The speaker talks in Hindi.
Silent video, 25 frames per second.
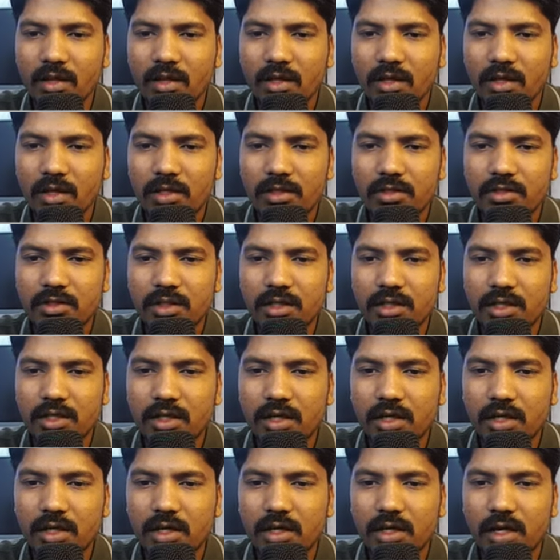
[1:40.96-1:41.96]
इस जगह
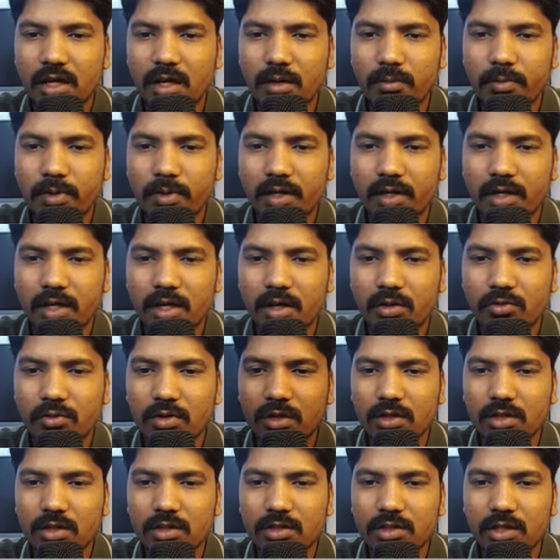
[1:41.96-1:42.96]
देखिए यहाँ पे क्या
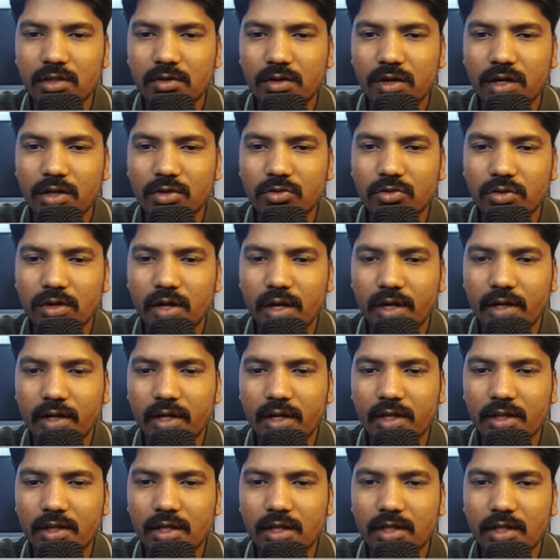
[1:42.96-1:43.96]
हुआ था जे वाला जो
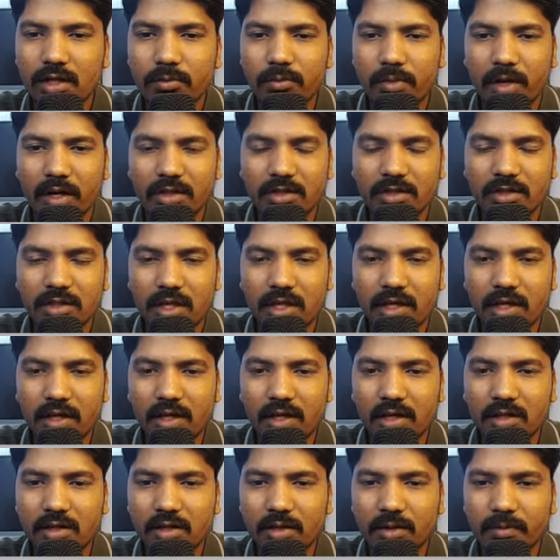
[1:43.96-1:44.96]
कैंडल था ये 22
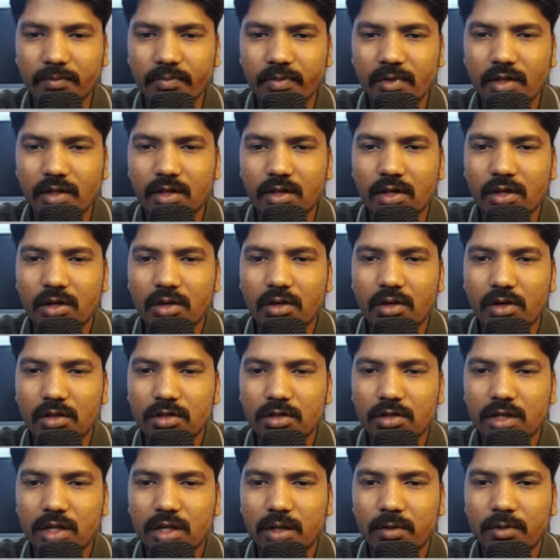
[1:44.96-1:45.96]
तारीख का था
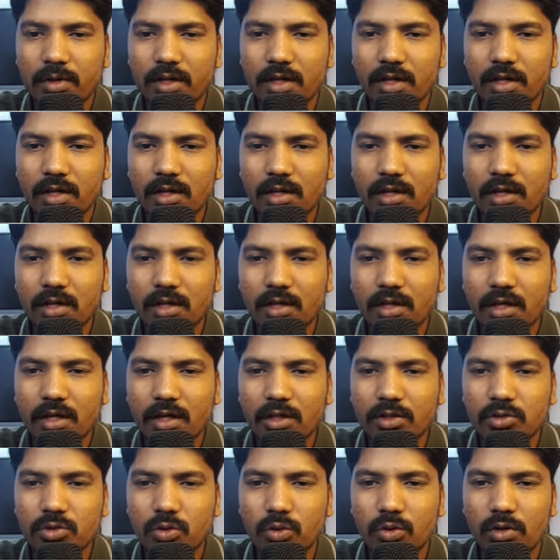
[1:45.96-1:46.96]
और ये हमारा
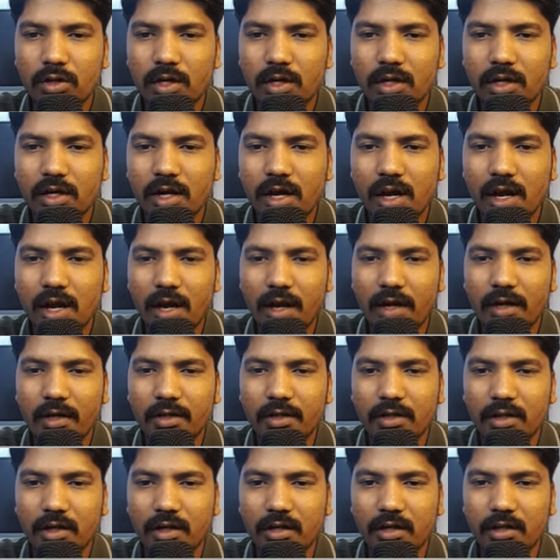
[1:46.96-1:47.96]
एक शोल्डर का हाई
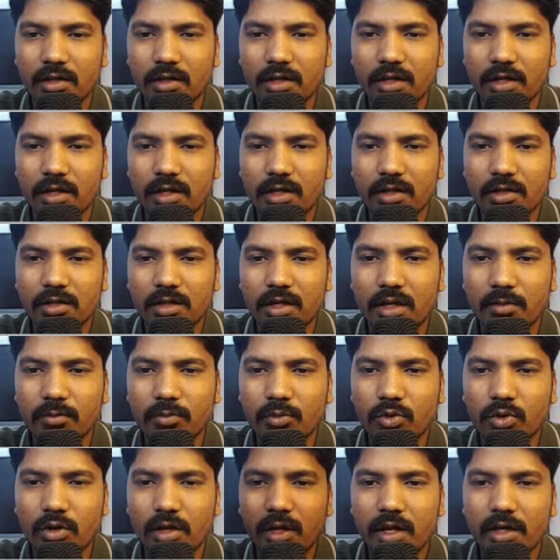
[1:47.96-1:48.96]
था ठीक है ये
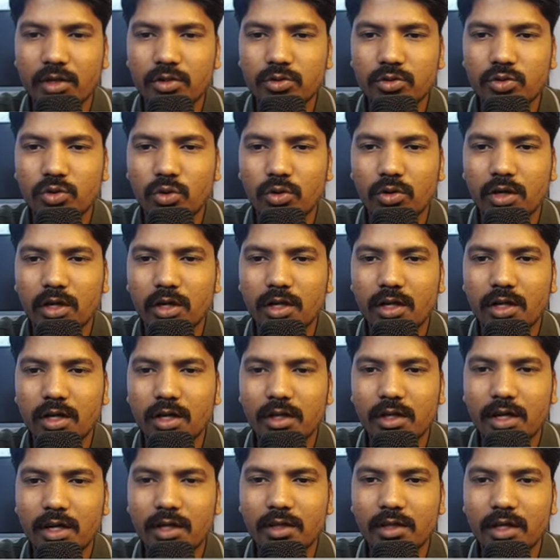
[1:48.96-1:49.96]
हमको एक शोल्डर का
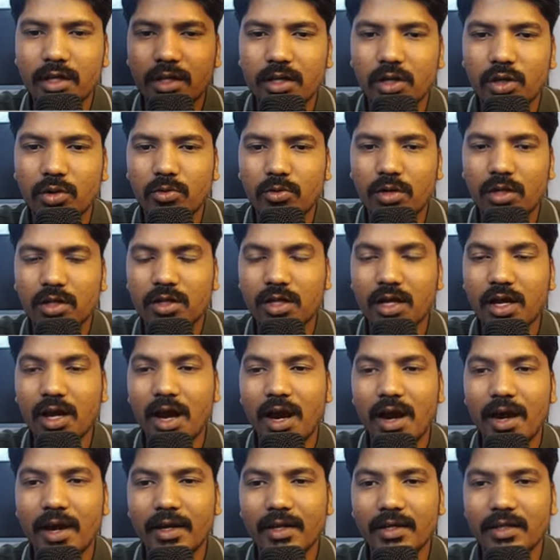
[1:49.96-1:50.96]
क्या देखने को मिला था
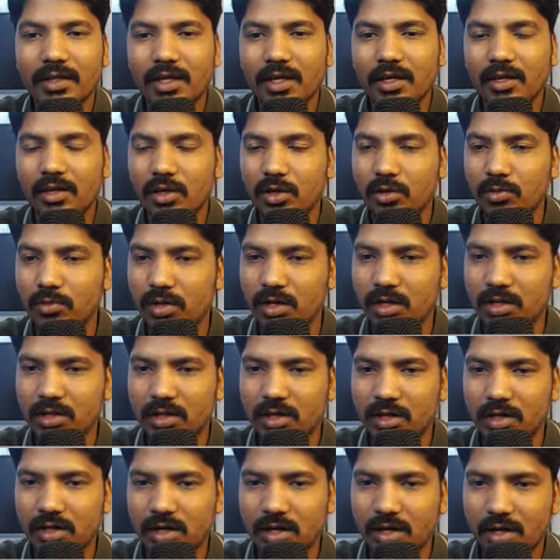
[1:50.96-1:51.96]
हाई देखने को मिला
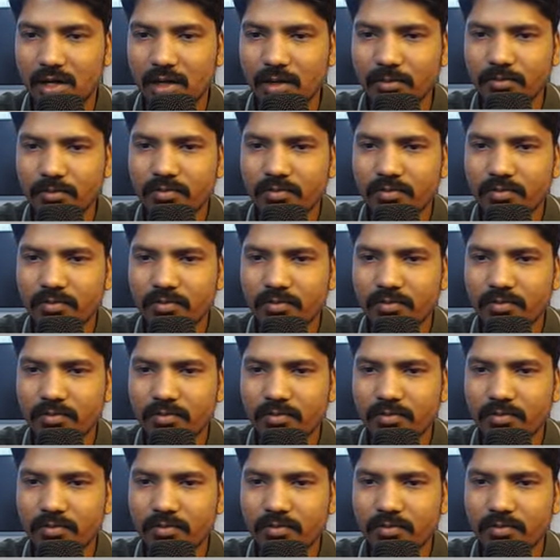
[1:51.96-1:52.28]
था ठीक है